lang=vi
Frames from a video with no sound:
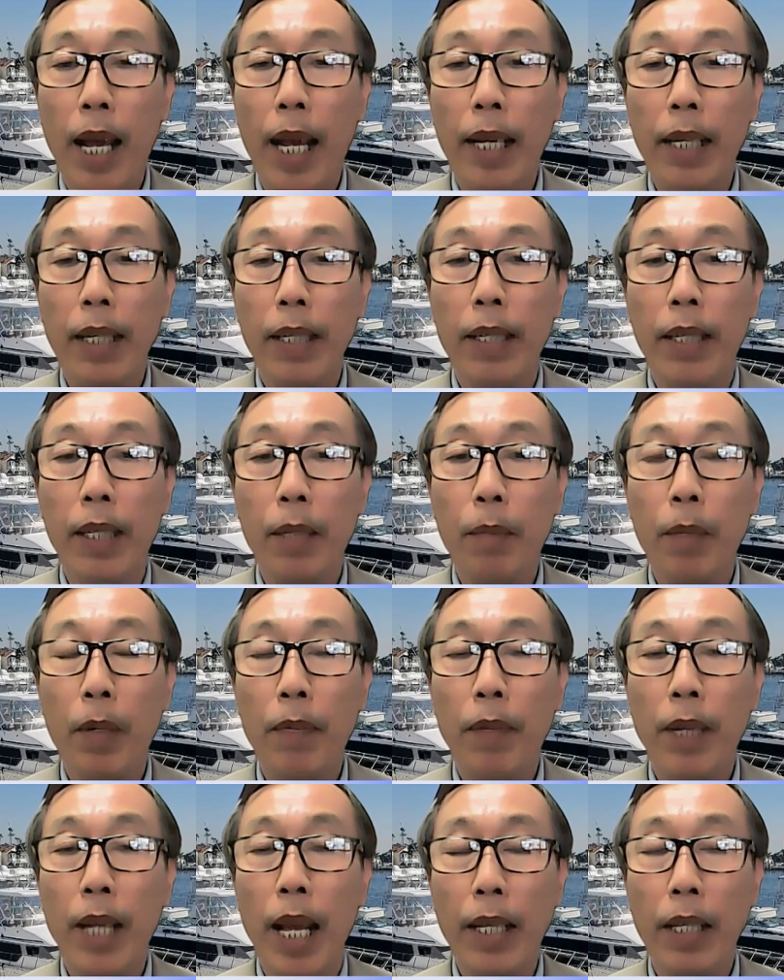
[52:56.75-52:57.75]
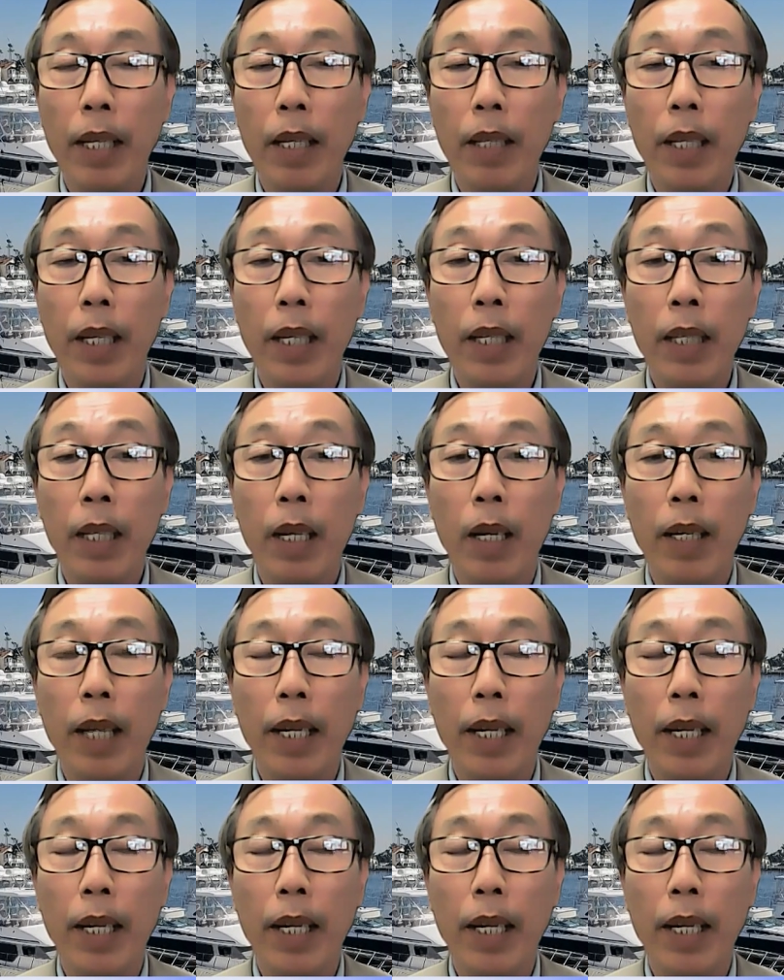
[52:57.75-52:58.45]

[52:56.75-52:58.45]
hai người bên phía đảng Dân Tiến thì